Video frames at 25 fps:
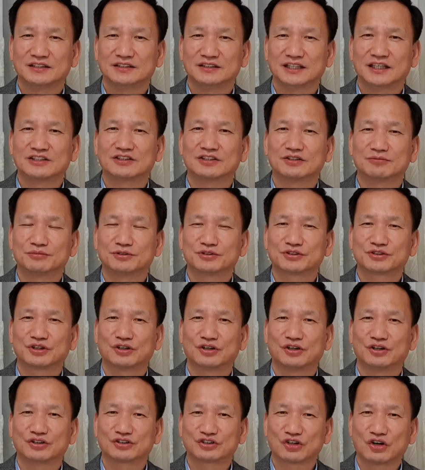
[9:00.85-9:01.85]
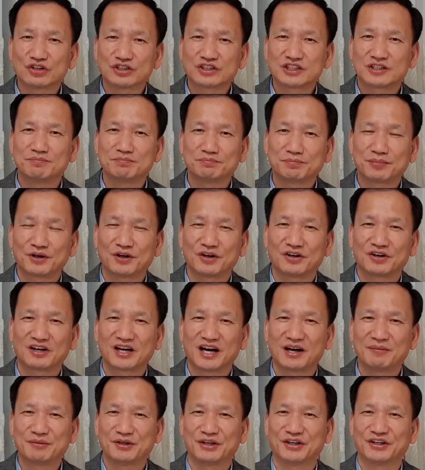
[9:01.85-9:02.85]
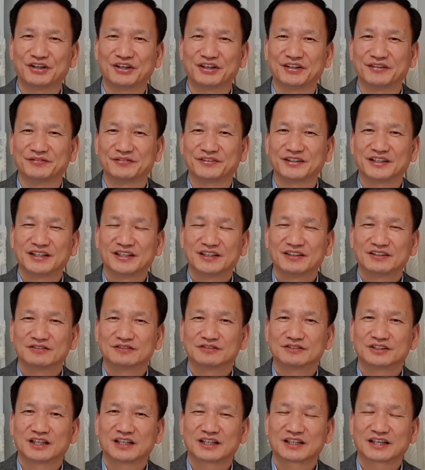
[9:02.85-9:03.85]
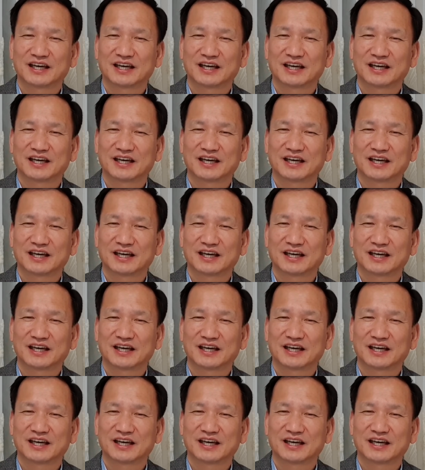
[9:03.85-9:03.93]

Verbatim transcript: 예전부터 정신병 하면 우리가